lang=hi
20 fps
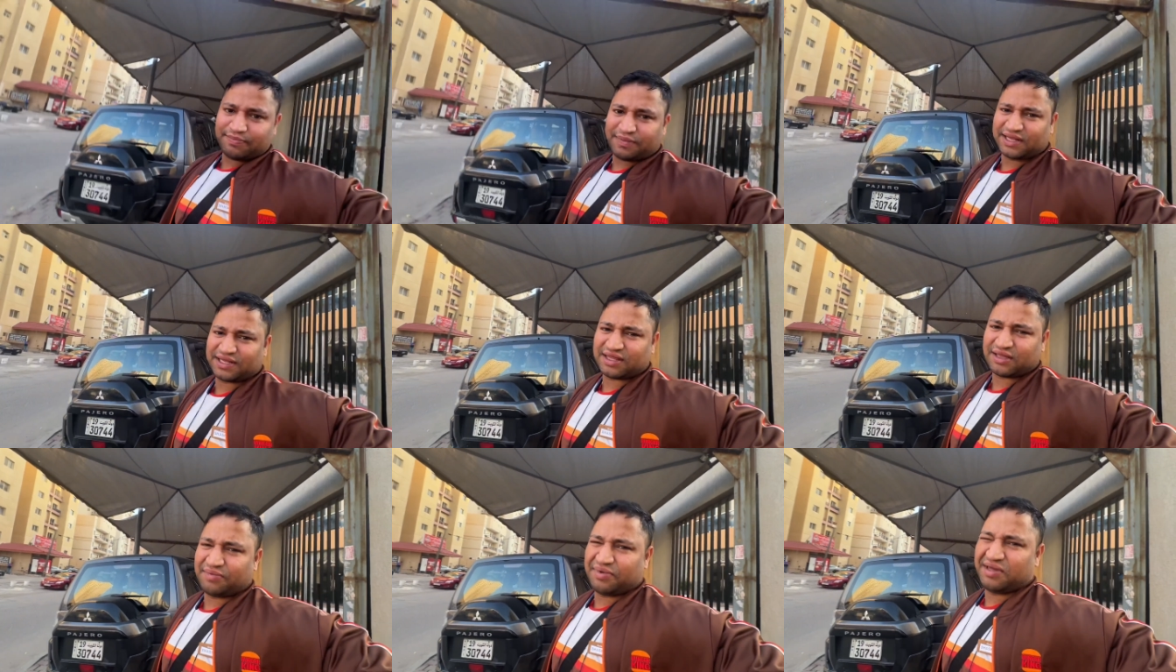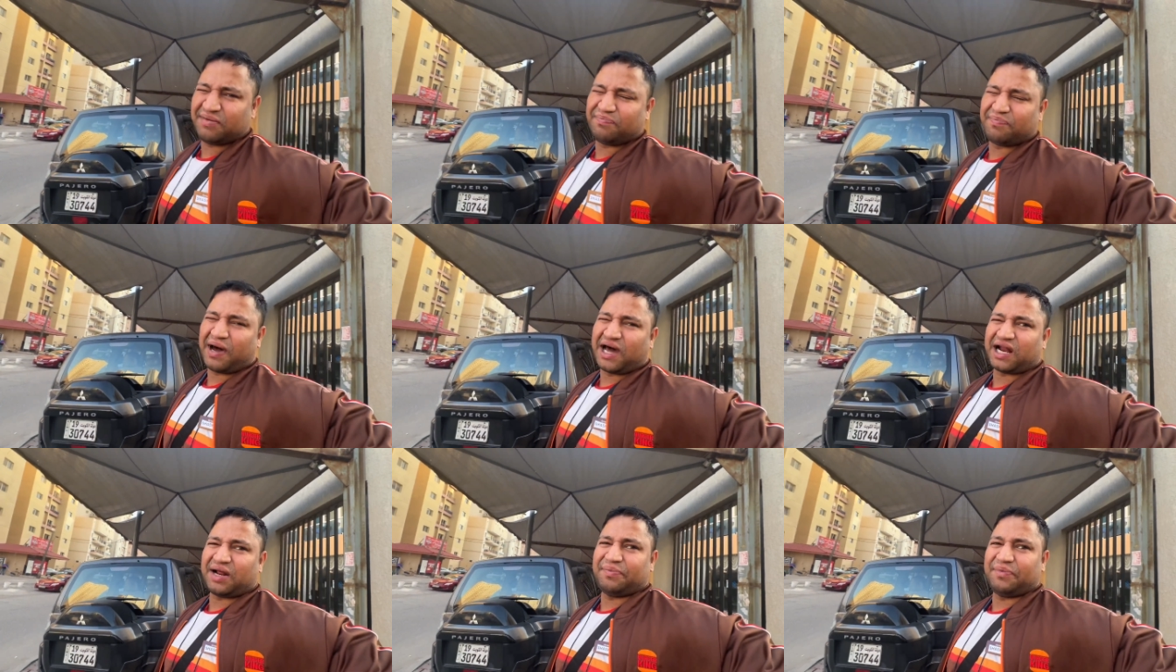बस अभी
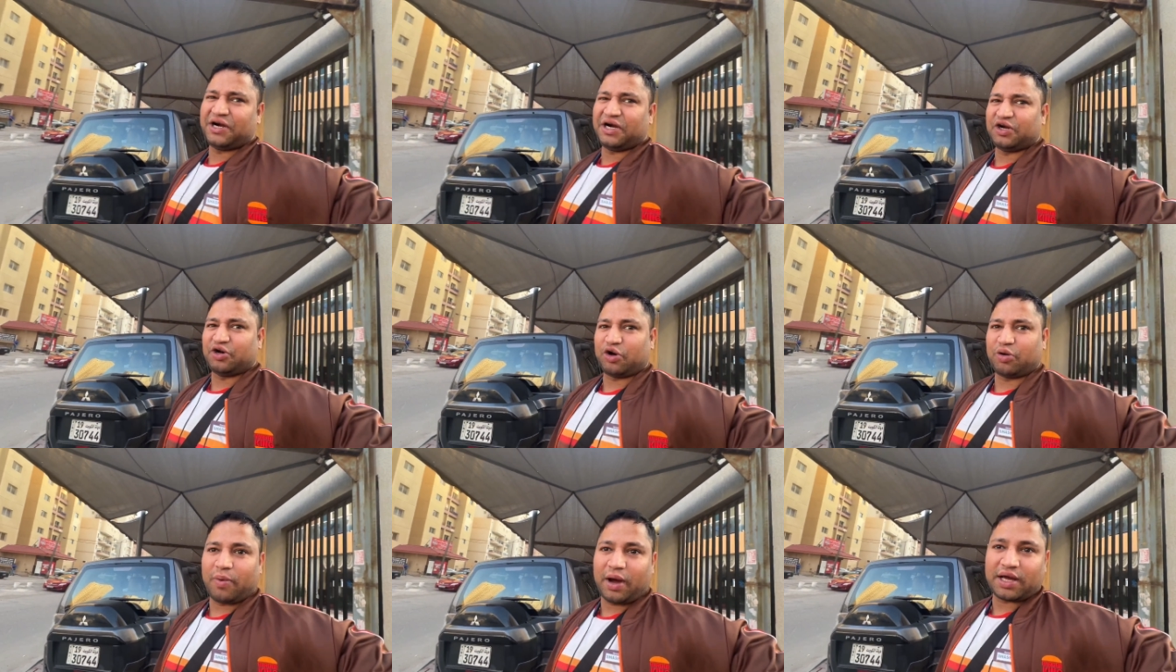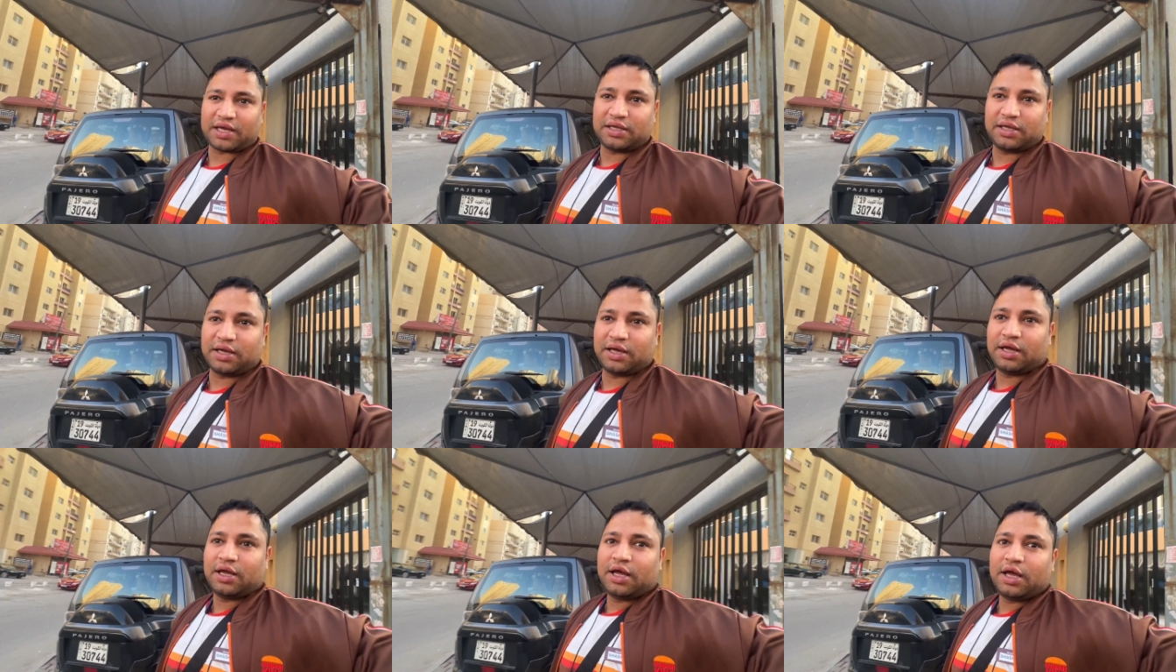12 मिनट और बाकी
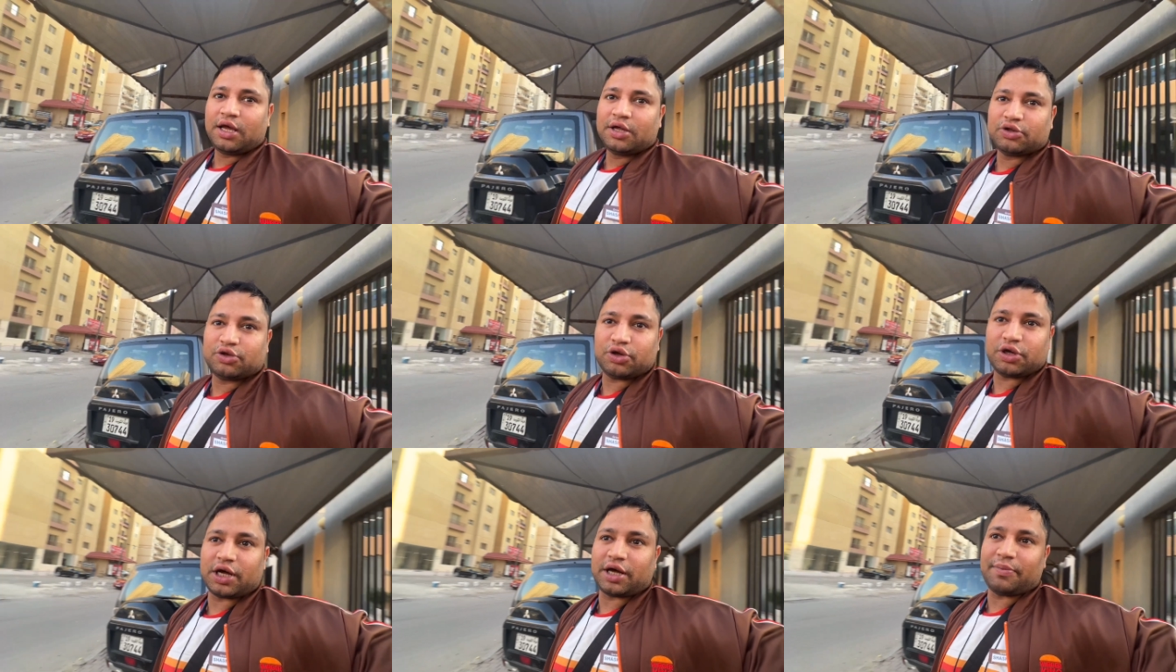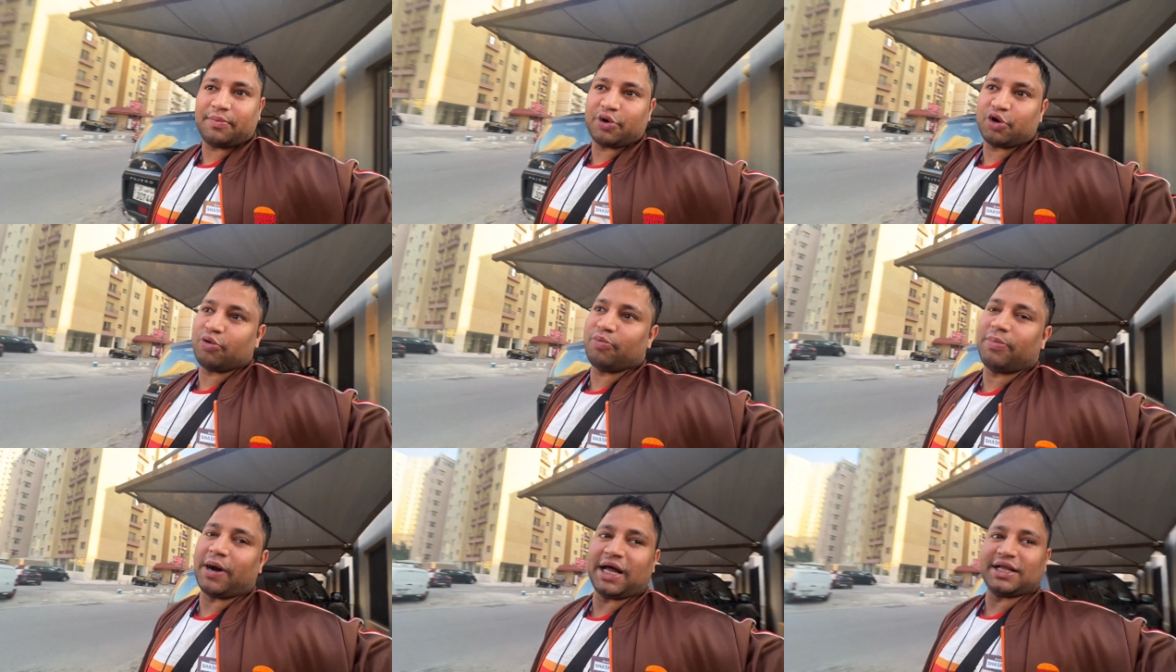है तो यार मेरे
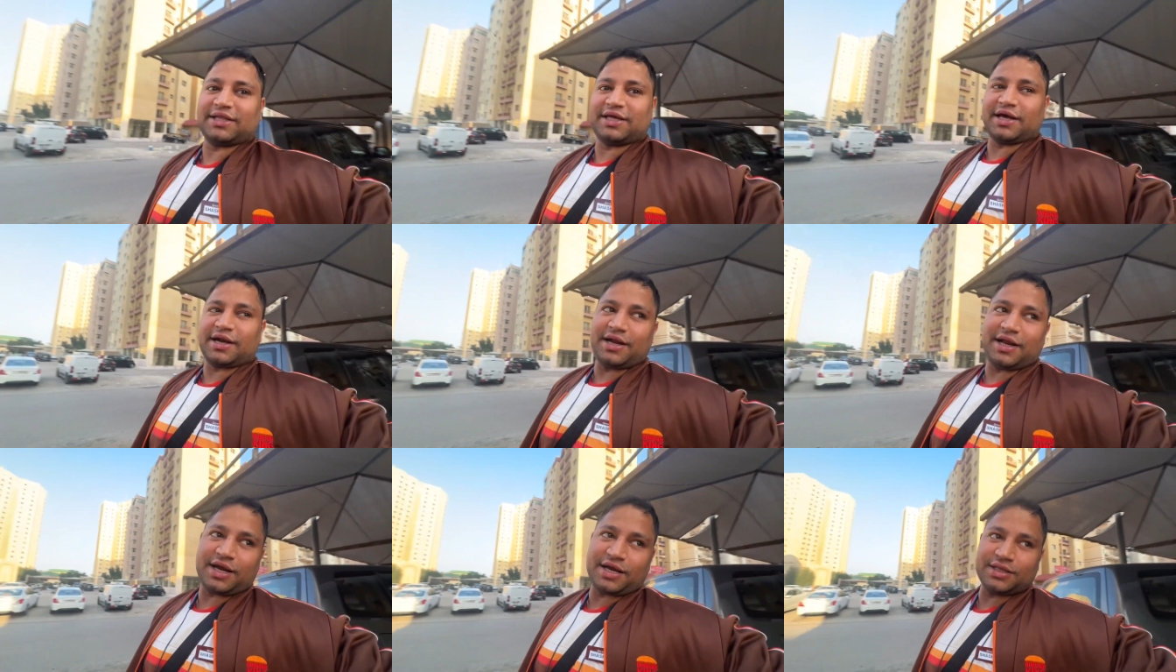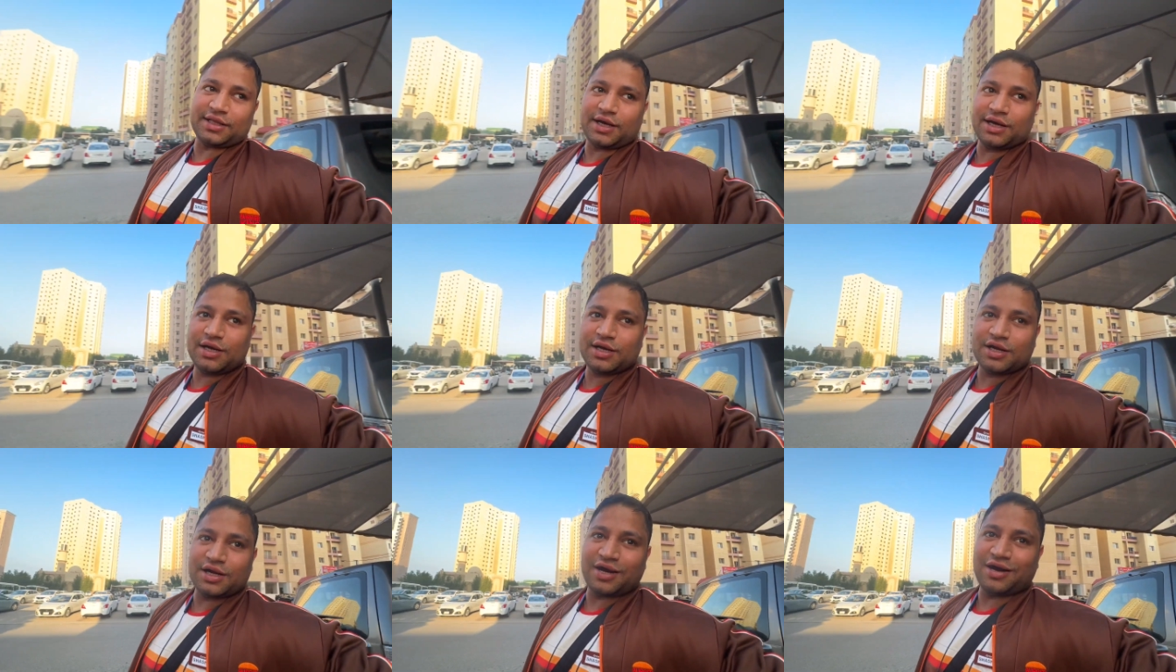को बात करने का
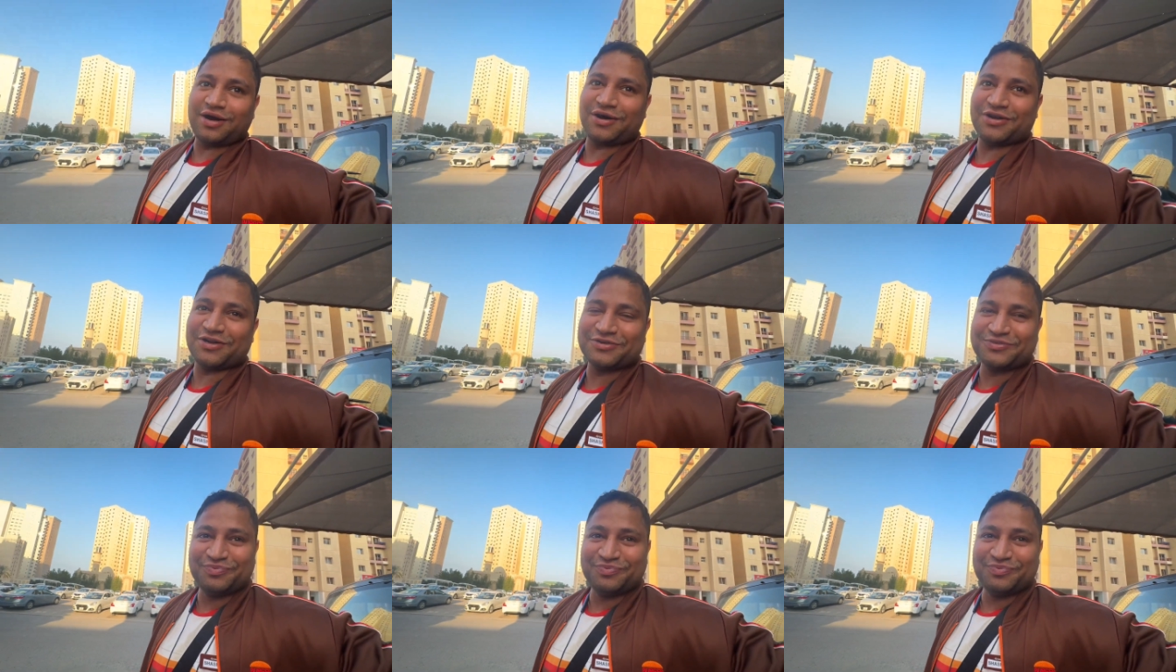था आ,